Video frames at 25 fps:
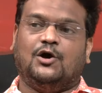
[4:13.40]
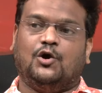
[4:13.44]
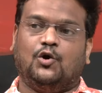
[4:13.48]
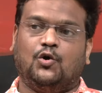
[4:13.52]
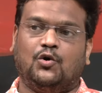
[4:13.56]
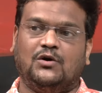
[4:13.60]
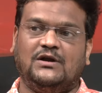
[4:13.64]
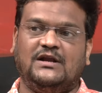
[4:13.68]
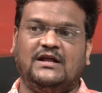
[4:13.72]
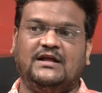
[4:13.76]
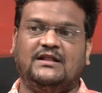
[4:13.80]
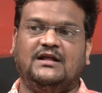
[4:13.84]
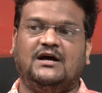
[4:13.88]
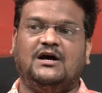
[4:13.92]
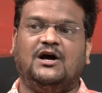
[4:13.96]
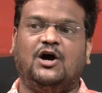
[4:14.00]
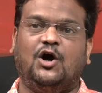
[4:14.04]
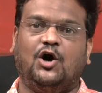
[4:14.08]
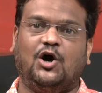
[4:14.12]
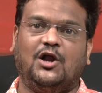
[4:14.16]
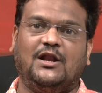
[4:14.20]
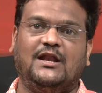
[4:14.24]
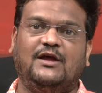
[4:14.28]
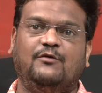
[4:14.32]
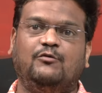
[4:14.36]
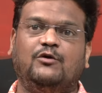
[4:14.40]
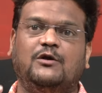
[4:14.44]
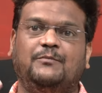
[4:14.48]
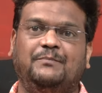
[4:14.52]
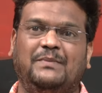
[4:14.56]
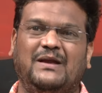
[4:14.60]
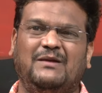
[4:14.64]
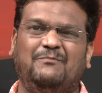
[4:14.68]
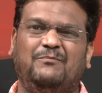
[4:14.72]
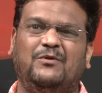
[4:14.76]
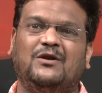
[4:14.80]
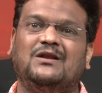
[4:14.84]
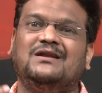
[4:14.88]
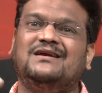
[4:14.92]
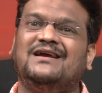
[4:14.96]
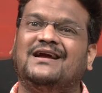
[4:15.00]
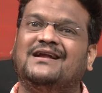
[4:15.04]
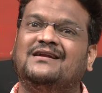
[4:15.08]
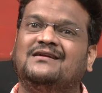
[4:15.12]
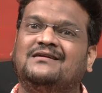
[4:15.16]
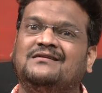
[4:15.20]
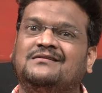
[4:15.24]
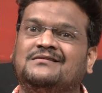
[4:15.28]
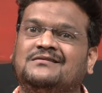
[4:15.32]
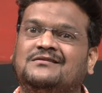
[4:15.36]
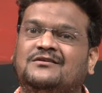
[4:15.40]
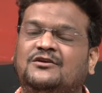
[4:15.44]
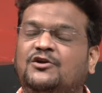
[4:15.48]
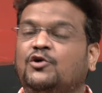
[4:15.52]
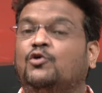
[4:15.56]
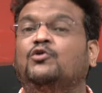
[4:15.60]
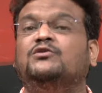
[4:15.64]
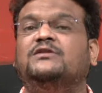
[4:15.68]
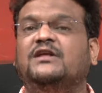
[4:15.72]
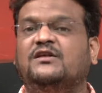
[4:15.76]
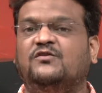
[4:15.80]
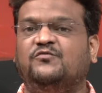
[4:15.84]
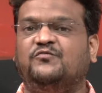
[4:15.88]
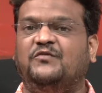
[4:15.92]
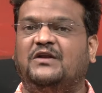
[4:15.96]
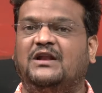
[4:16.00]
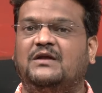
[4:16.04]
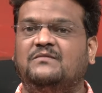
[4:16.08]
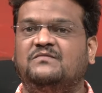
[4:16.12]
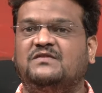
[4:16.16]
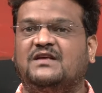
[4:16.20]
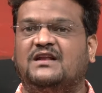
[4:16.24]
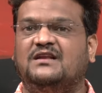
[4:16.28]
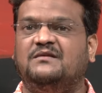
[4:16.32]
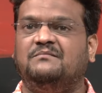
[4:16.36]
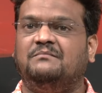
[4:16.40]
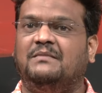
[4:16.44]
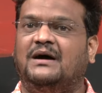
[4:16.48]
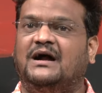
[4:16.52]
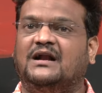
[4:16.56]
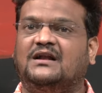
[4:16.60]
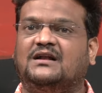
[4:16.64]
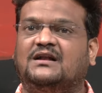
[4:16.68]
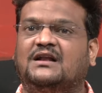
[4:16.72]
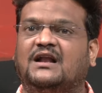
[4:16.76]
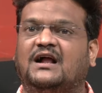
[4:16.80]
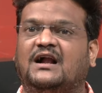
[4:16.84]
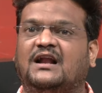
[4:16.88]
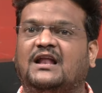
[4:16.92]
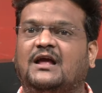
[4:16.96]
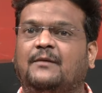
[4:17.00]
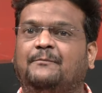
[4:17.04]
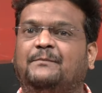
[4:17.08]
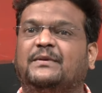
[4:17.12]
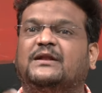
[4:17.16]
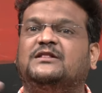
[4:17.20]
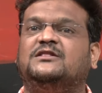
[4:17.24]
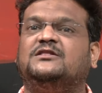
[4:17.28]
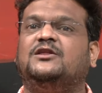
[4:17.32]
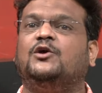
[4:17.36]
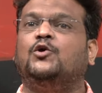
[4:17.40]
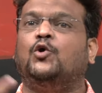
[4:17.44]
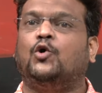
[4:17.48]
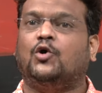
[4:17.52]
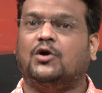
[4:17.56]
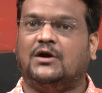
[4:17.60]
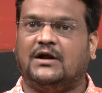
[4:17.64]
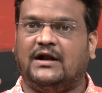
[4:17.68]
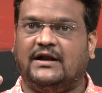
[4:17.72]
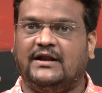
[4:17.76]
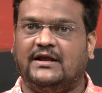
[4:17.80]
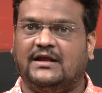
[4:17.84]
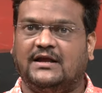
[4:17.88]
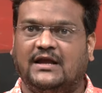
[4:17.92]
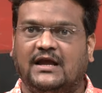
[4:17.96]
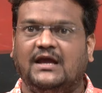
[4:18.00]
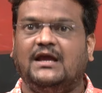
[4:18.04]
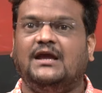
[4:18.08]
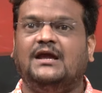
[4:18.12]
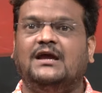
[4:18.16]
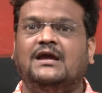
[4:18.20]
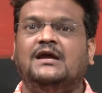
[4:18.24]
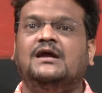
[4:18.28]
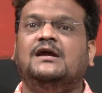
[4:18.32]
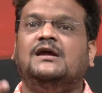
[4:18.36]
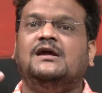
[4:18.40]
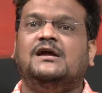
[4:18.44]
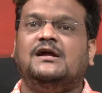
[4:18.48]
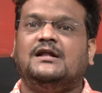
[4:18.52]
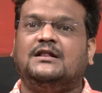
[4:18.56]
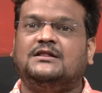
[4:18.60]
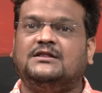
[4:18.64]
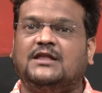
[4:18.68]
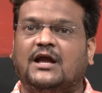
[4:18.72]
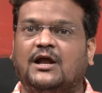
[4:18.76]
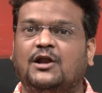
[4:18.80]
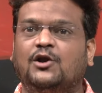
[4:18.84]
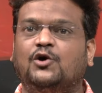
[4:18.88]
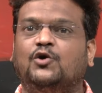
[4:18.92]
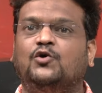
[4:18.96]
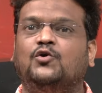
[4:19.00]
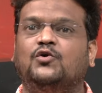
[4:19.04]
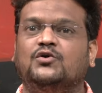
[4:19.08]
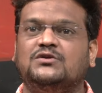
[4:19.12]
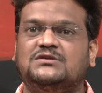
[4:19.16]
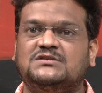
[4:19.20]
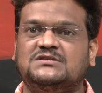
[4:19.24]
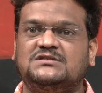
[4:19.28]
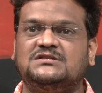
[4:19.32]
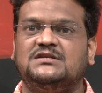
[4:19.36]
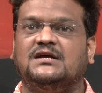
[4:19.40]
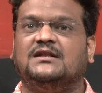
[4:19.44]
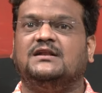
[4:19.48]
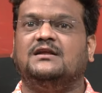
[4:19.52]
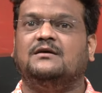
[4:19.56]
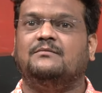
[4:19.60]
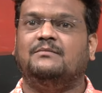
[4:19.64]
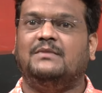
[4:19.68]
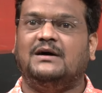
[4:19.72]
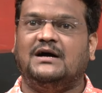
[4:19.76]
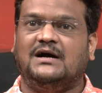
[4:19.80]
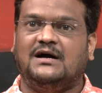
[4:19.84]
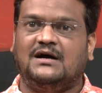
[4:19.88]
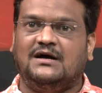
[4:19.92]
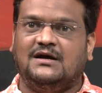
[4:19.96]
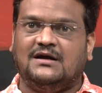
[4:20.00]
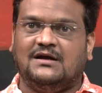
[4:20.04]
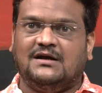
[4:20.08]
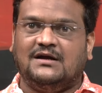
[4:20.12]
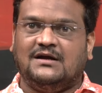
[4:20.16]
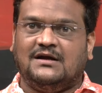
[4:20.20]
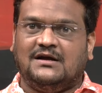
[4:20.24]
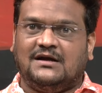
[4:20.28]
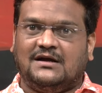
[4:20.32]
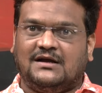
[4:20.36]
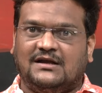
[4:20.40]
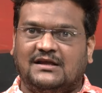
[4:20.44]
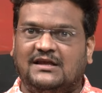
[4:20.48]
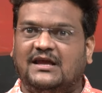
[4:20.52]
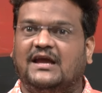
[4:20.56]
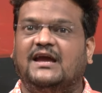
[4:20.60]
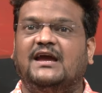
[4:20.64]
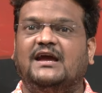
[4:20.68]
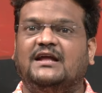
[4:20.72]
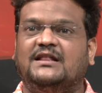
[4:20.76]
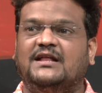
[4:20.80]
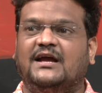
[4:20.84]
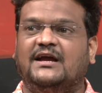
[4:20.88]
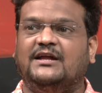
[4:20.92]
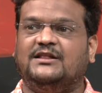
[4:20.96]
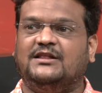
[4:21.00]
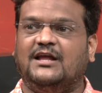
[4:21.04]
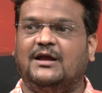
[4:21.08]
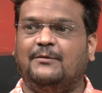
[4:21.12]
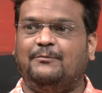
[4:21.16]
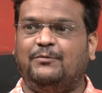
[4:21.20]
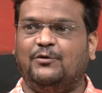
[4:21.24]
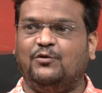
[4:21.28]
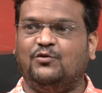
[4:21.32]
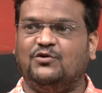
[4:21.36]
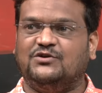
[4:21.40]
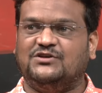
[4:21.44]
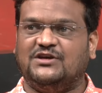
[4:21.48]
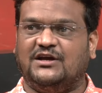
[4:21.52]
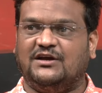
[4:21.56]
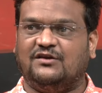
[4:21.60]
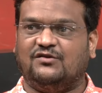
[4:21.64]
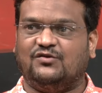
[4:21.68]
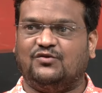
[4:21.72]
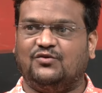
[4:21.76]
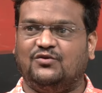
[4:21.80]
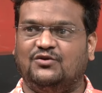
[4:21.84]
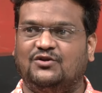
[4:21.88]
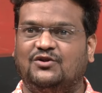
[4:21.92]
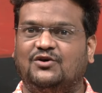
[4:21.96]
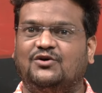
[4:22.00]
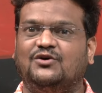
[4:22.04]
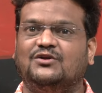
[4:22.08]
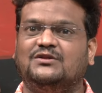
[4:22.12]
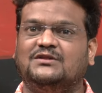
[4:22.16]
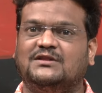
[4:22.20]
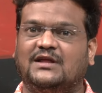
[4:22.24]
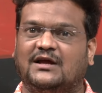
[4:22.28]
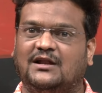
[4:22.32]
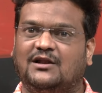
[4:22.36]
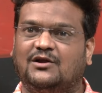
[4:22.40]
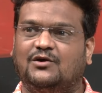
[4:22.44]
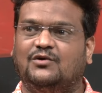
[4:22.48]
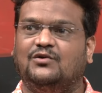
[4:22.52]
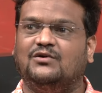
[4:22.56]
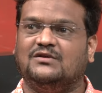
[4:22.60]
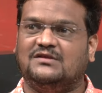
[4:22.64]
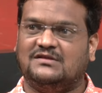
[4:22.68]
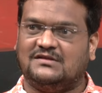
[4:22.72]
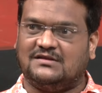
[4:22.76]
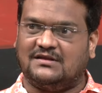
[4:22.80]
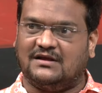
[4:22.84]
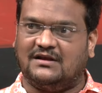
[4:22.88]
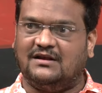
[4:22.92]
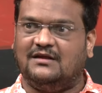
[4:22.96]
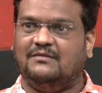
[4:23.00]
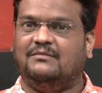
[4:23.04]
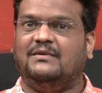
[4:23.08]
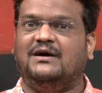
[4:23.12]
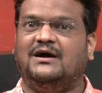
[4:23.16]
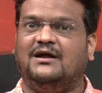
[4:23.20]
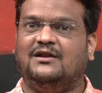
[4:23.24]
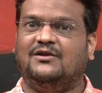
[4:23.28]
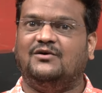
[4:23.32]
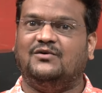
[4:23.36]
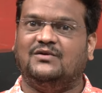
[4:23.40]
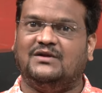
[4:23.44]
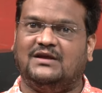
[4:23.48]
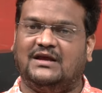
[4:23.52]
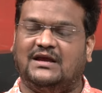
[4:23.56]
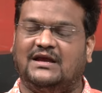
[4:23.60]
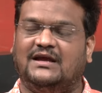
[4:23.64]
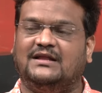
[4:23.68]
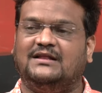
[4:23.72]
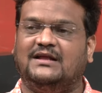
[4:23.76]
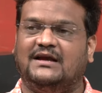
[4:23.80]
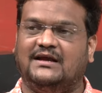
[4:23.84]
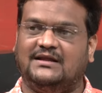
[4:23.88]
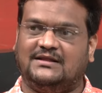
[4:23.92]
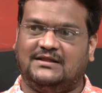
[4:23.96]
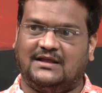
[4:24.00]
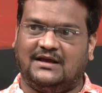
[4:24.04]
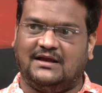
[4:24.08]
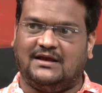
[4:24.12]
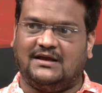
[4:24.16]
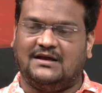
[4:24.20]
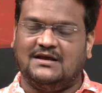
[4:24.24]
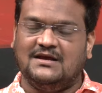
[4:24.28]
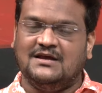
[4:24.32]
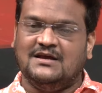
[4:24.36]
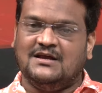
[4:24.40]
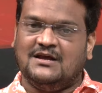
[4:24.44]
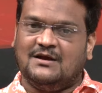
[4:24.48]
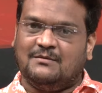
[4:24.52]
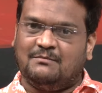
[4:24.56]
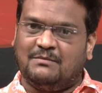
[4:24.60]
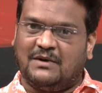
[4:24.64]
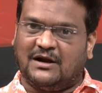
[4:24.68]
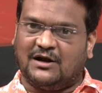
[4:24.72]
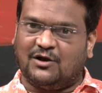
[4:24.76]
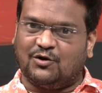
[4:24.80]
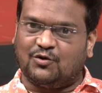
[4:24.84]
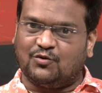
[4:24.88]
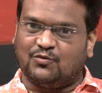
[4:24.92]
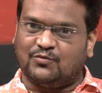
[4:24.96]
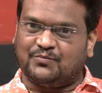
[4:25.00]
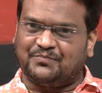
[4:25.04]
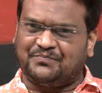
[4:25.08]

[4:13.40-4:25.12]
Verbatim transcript: ఓన్లీ ద హాలీవుడ్ పీపుల్ కెన్ డూ దిస్ ఫిలిమ్స్ అని మాట్లాడే ప్రతి ఒక్కడికి తెలుగు సినిమా ఏదైతే ప్రూవ్ చేస్తుందో తెలుగు సినిమాలో ఏదైతే మనం